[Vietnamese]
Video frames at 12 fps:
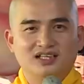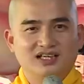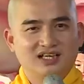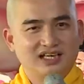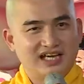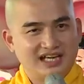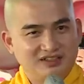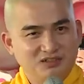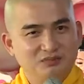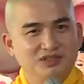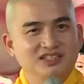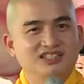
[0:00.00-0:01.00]
là hàng ngày
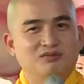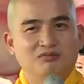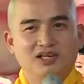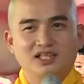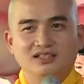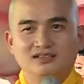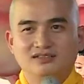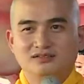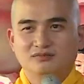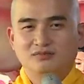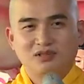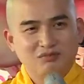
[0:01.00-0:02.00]
tôi bị chồng đánh,
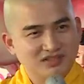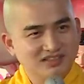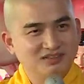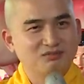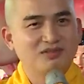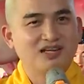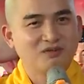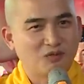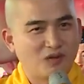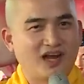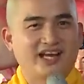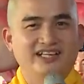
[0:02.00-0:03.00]
ông đóng cửa ông đánh
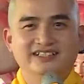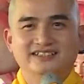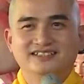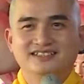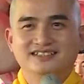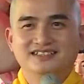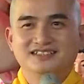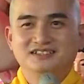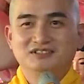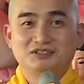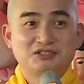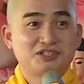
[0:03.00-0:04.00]
hoài,
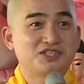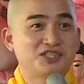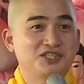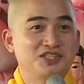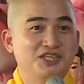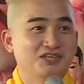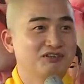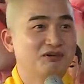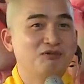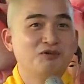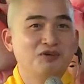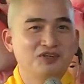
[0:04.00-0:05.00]
cái sĩ diện
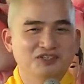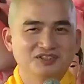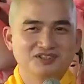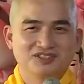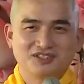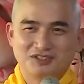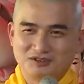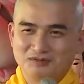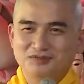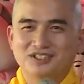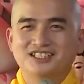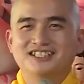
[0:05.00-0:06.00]
đâu nói được. Cái
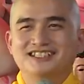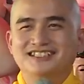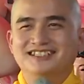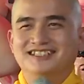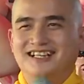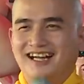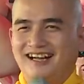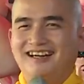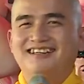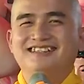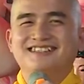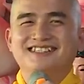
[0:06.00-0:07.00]
cũng ngượng cười,
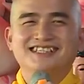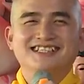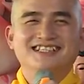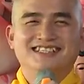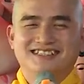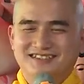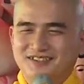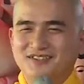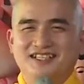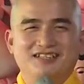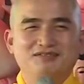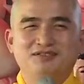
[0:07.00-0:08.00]

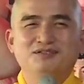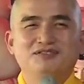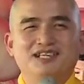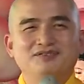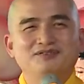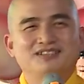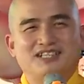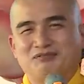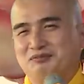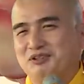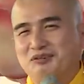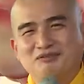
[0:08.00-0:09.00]
tôi hạnh phúc lắm,
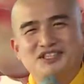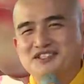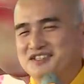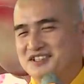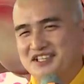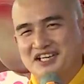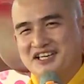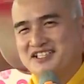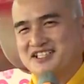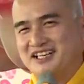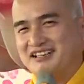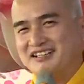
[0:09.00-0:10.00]
chồng tôi không thương, dễ
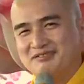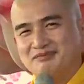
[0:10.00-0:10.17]
sợ